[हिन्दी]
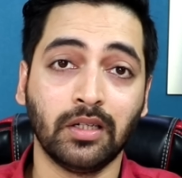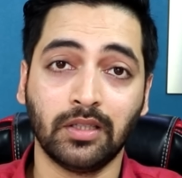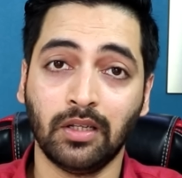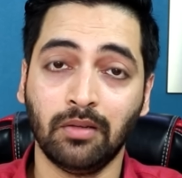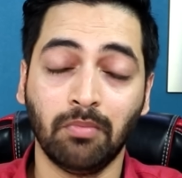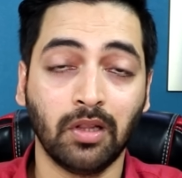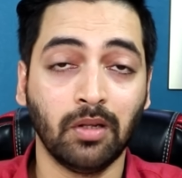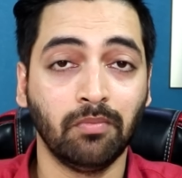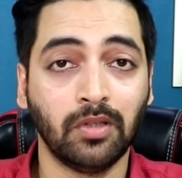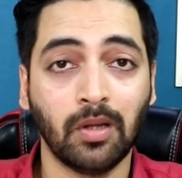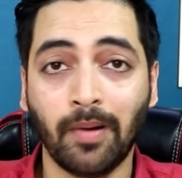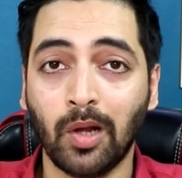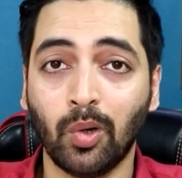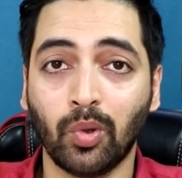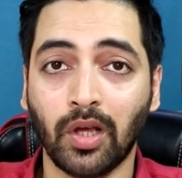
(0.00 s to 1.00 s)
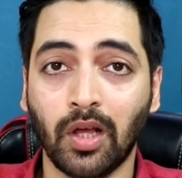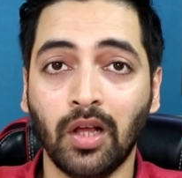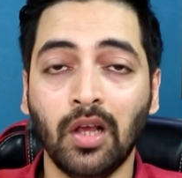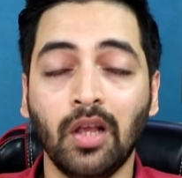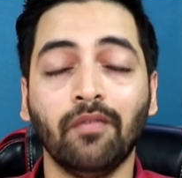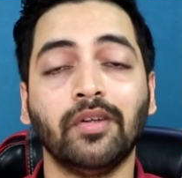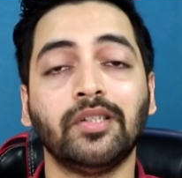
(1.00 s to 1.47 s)
करते हैं मतलब धमाल हो
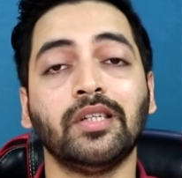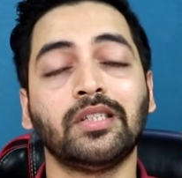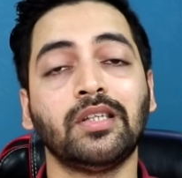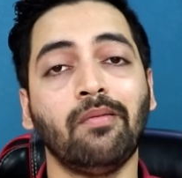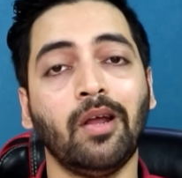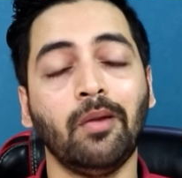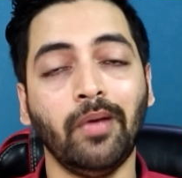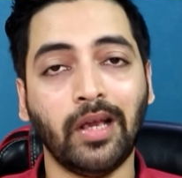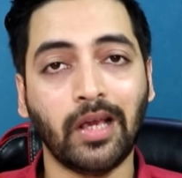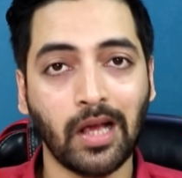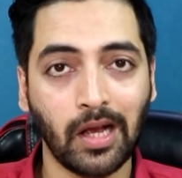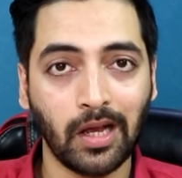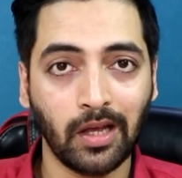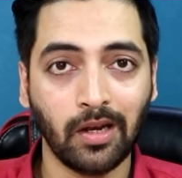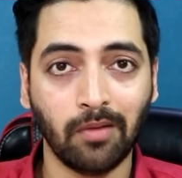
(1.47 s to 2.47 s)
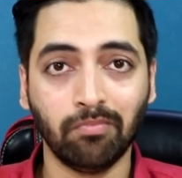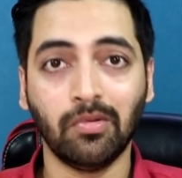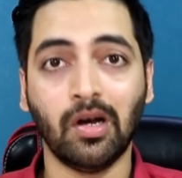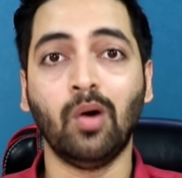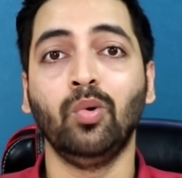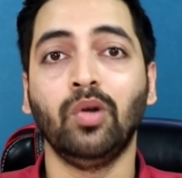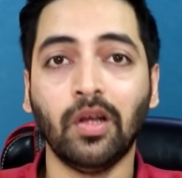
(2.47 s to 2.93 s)
गया वैसे इसके बारे में क्या ख्याल है
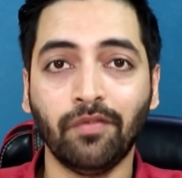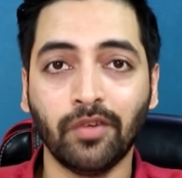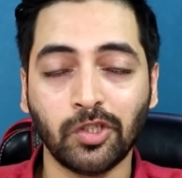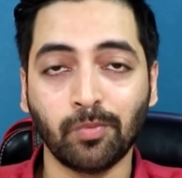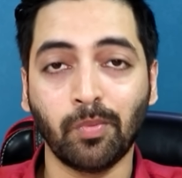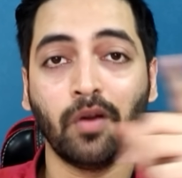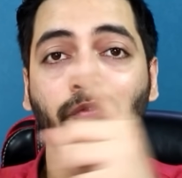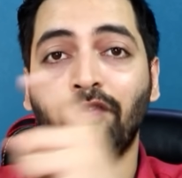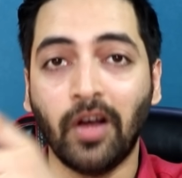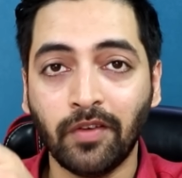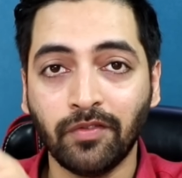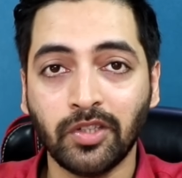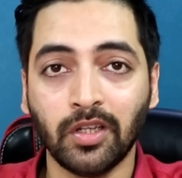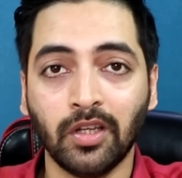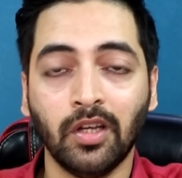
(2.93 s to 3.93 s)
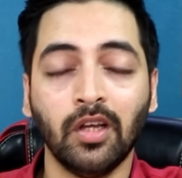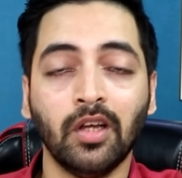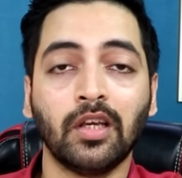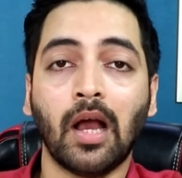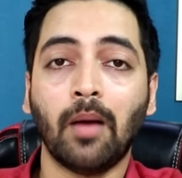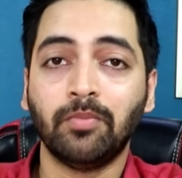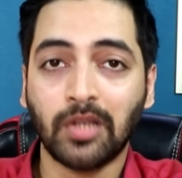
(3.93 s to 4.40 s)
माउंट एवरेस्ट पर फाइव
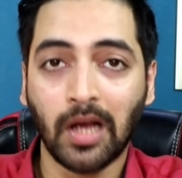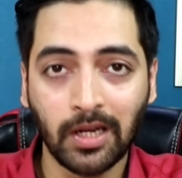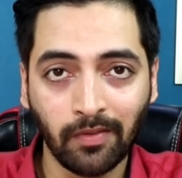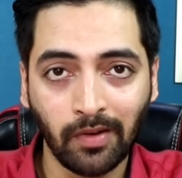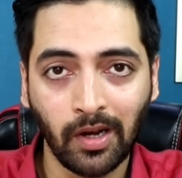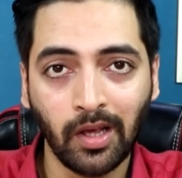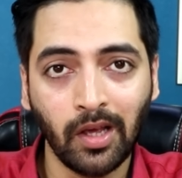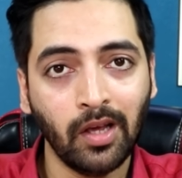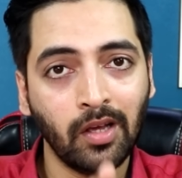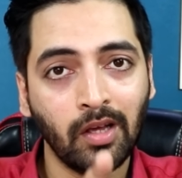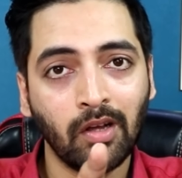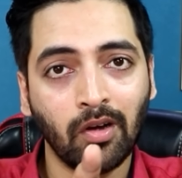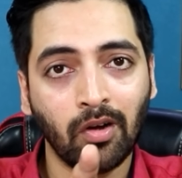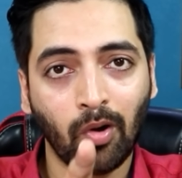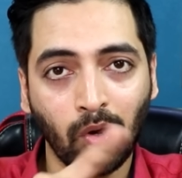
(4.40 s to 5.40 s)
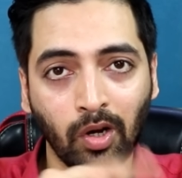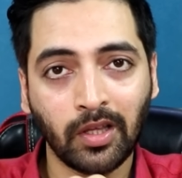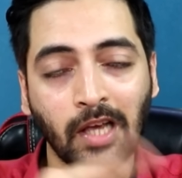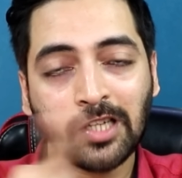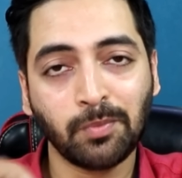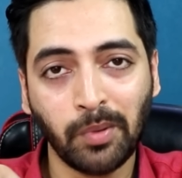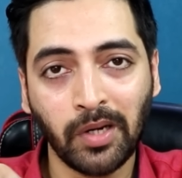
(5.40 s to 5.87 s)
क्या आप जाने वाले हैं और
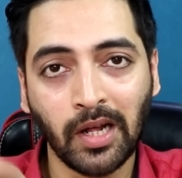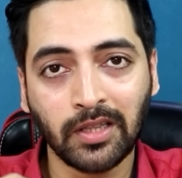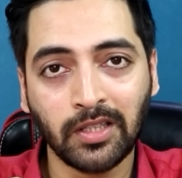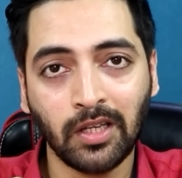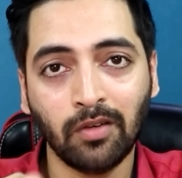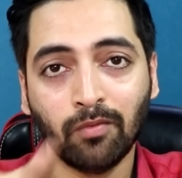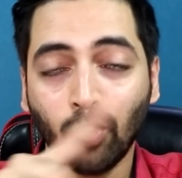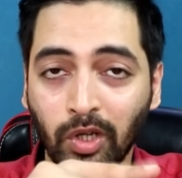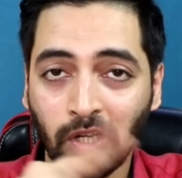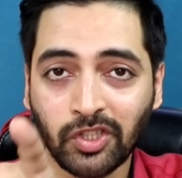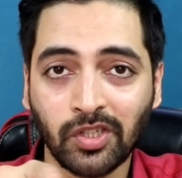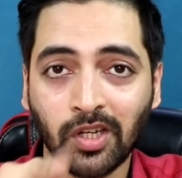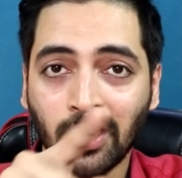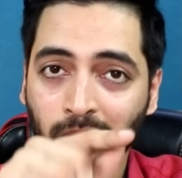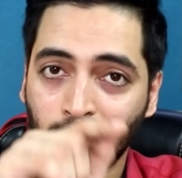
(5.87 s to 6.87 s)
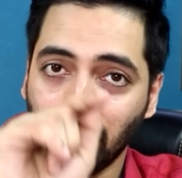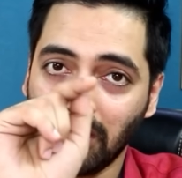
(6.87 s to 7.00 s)
क्या स्पीड आती है वो टेस्ट करके